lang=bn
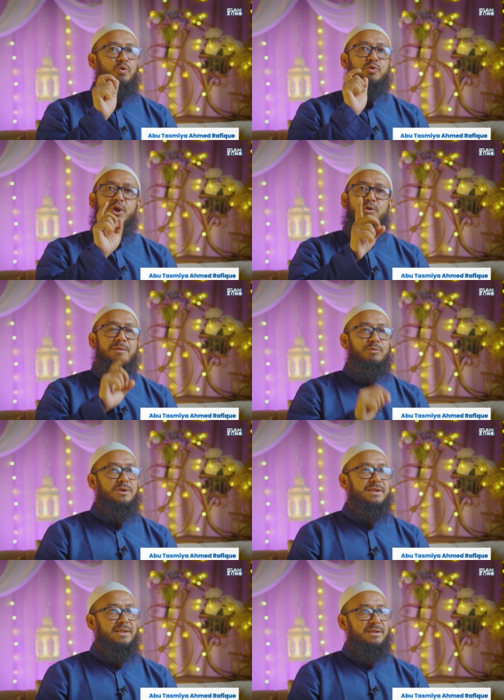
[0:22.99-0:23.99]
কোথাওকে
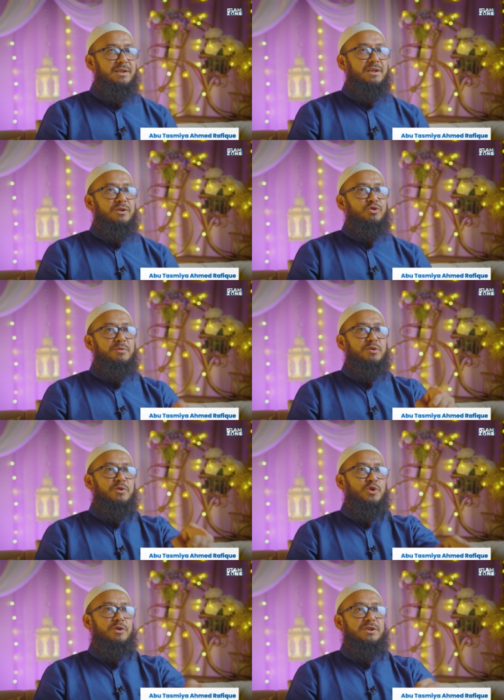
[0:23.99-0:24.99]
বলছেন তুমি
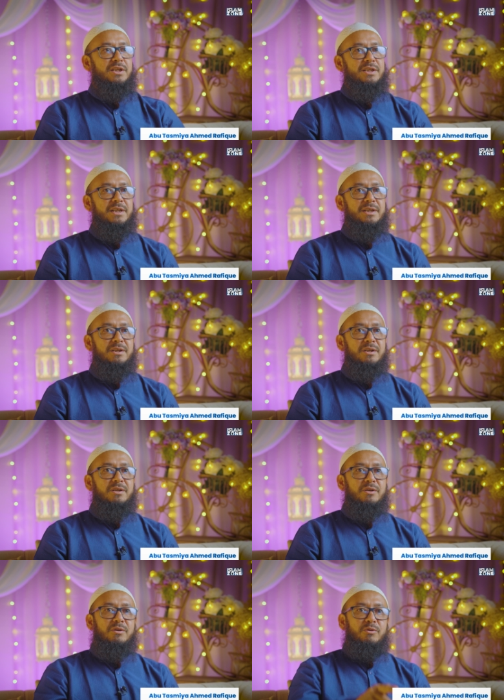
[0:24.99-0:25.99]
তোমার সন্তানকে
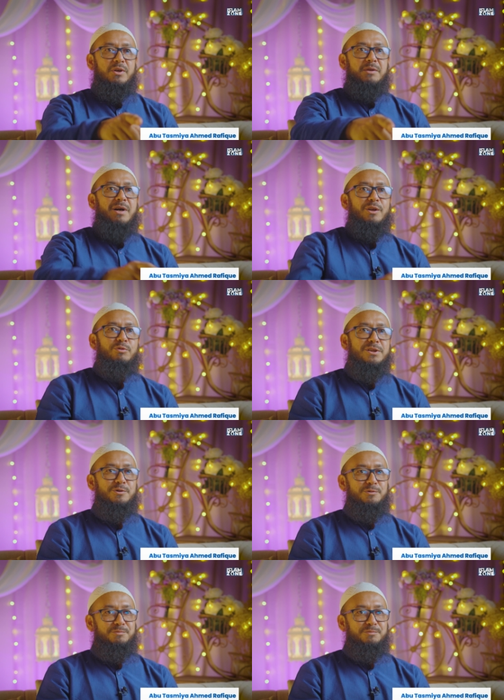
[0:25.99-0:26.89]
অনেক ভালোবাসো